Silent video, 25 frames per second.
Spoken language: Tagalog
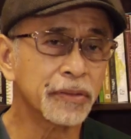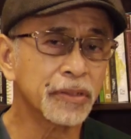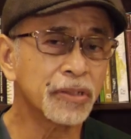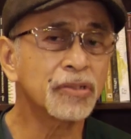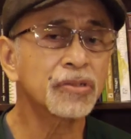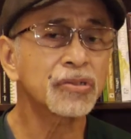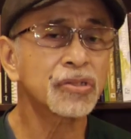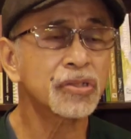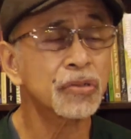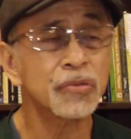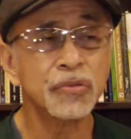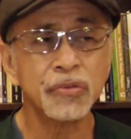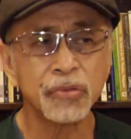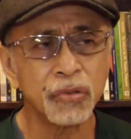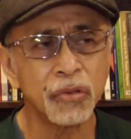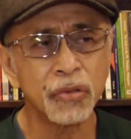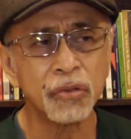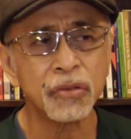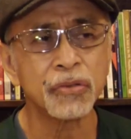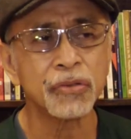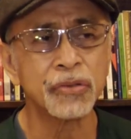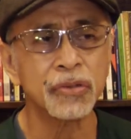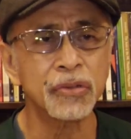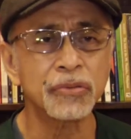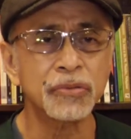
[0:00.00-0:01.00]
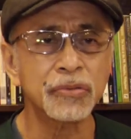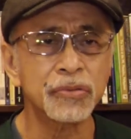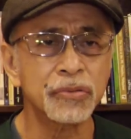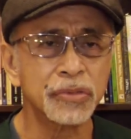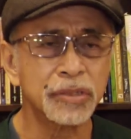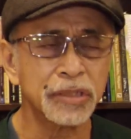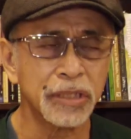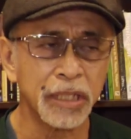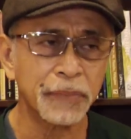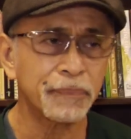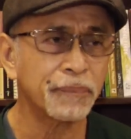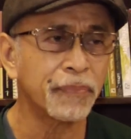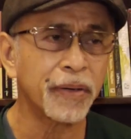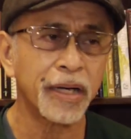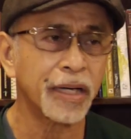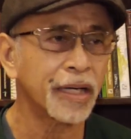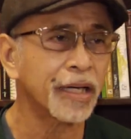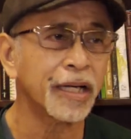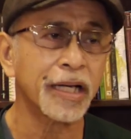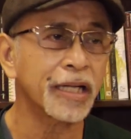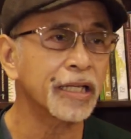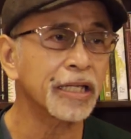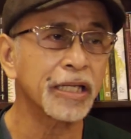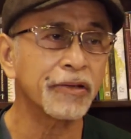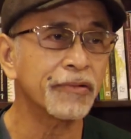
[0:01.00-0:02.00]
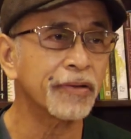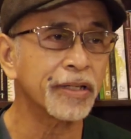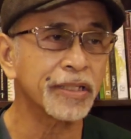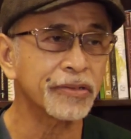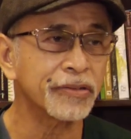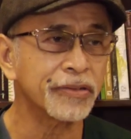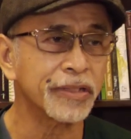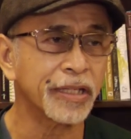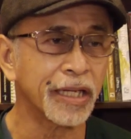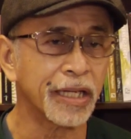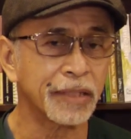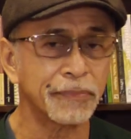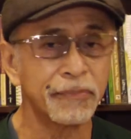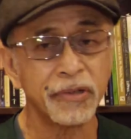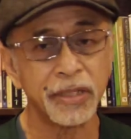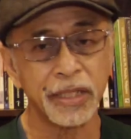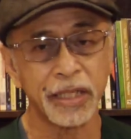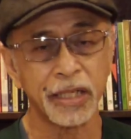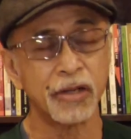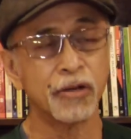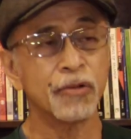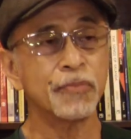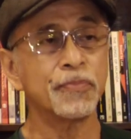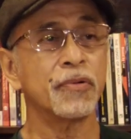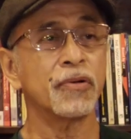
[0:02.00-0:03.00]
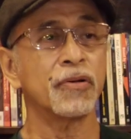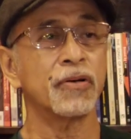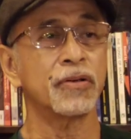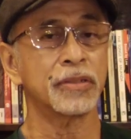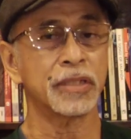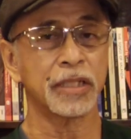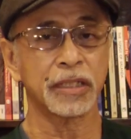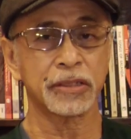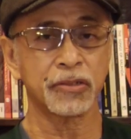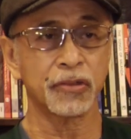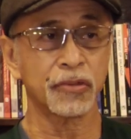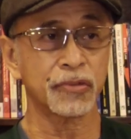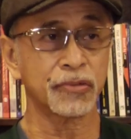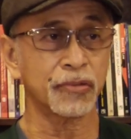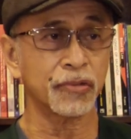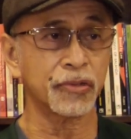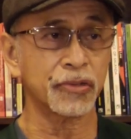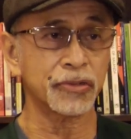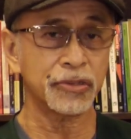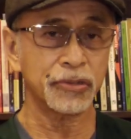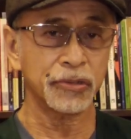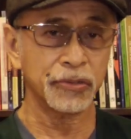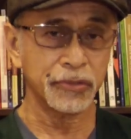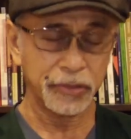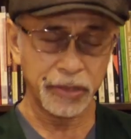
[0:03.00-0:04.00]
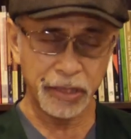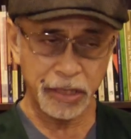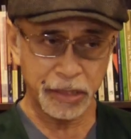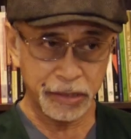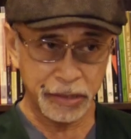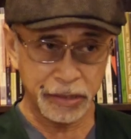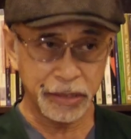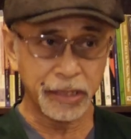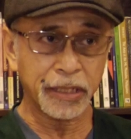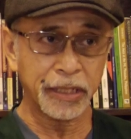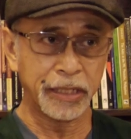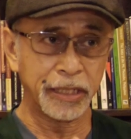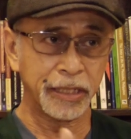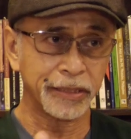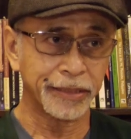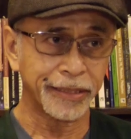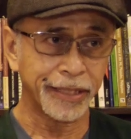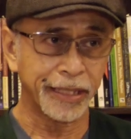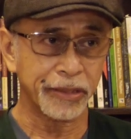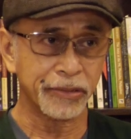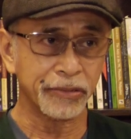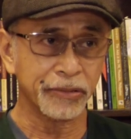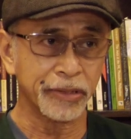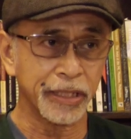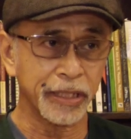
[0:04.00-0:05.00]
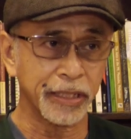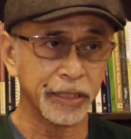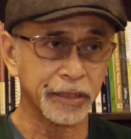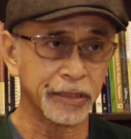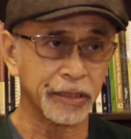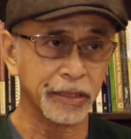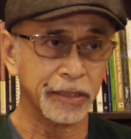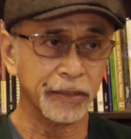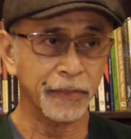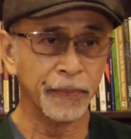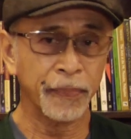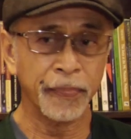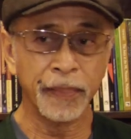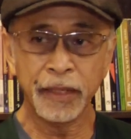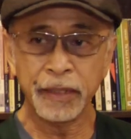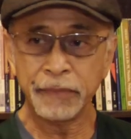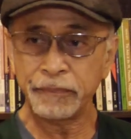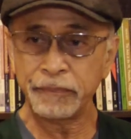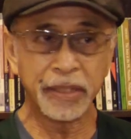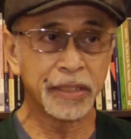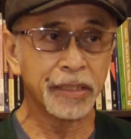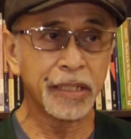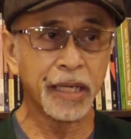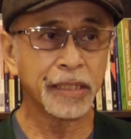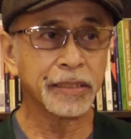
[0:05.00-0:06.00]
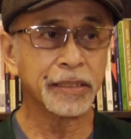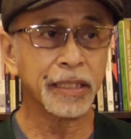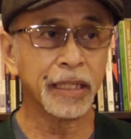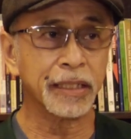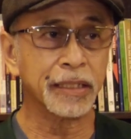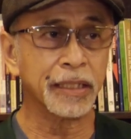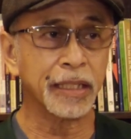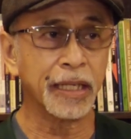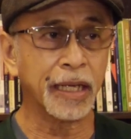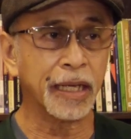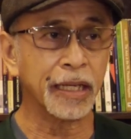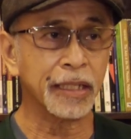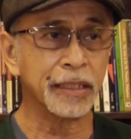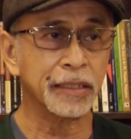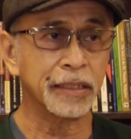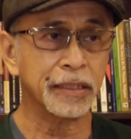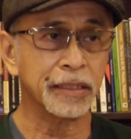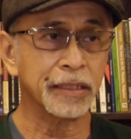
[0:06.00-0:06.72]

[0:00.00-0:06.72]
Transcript: Yung suntok, yung sipa, karaniwan yun eh. Alam mo, nakaupo, nag torture nag, nag May dadaan lang,